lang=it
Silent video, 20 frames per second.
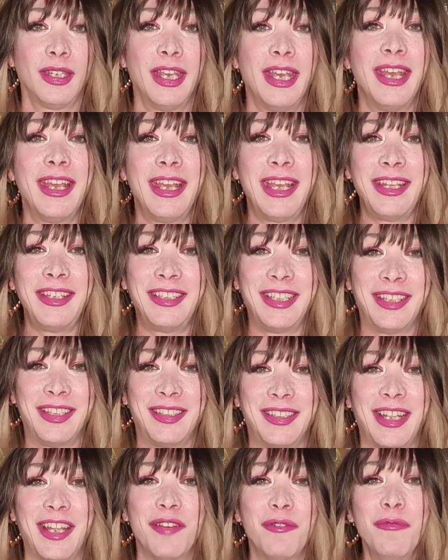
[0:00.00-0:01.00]

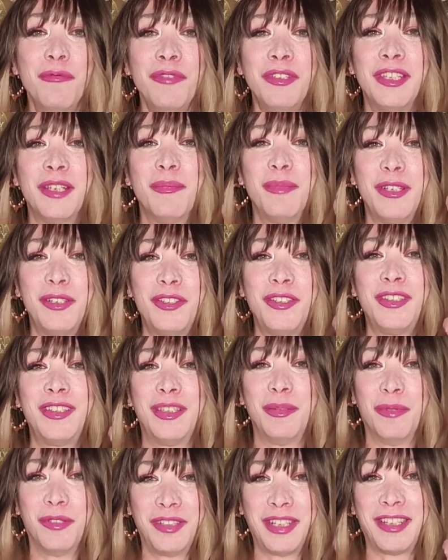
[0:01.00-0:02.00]
Esiste un
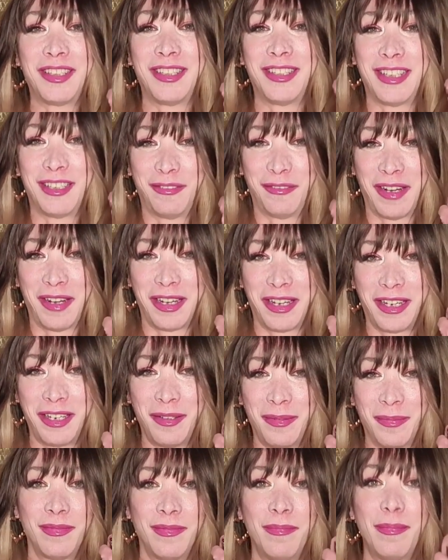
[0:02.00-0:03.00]
semplicissimo test da
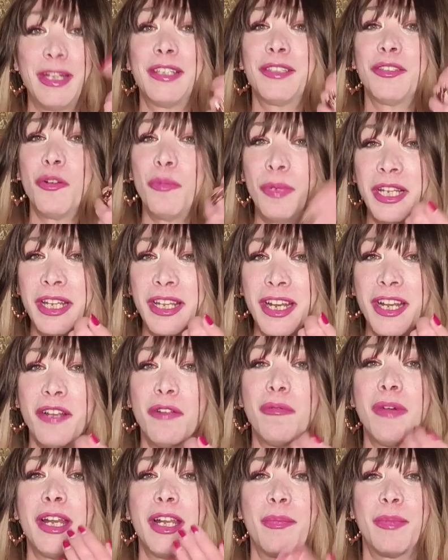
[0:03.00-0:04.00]
fare per scoprire
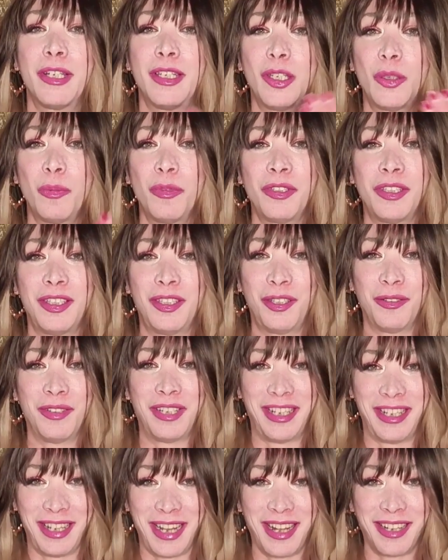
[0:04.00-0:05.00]
quale predisposizione
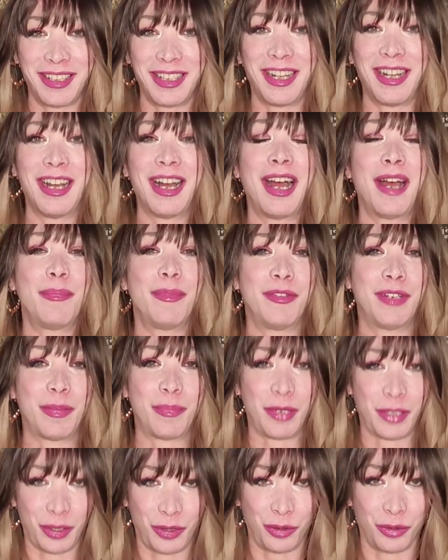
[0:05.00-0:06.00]
innata abbia una
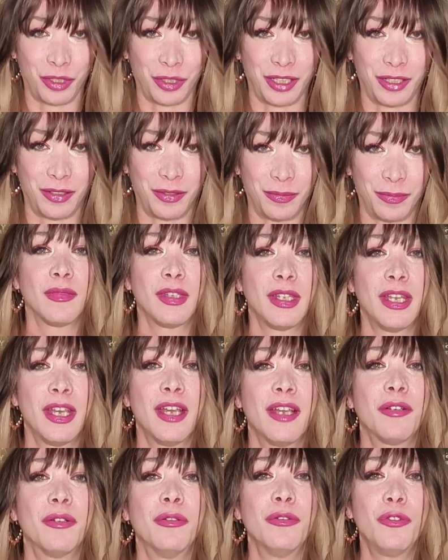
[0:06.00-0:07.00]
persona.
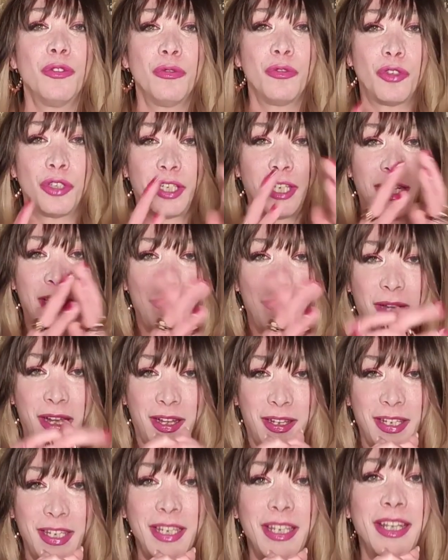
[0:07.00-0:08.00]
Congiungere le
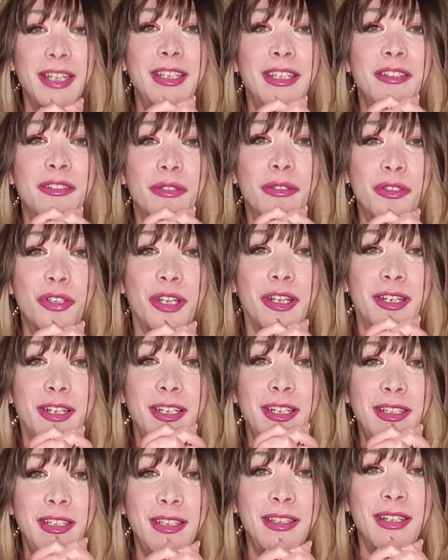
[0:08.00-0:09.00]
mani ed incrociare le
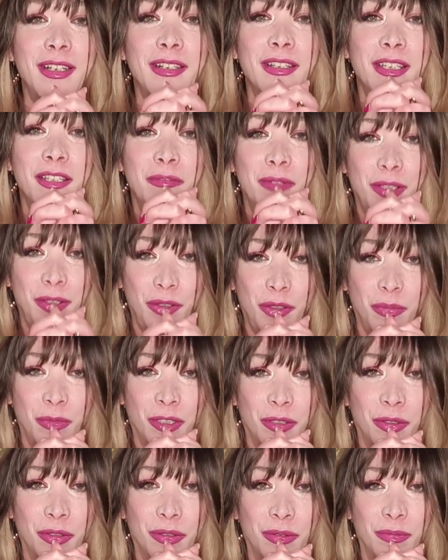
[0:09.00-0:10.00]
dita in questo
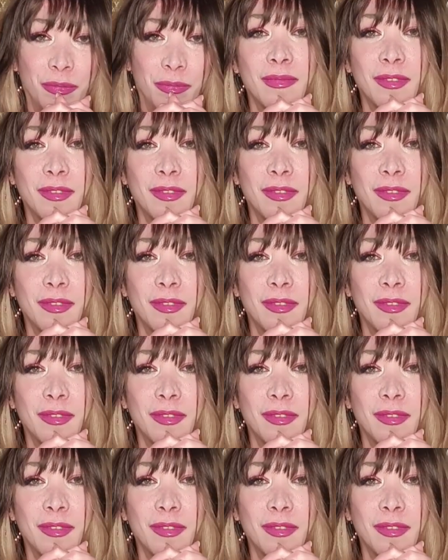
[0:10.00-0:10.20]
modo.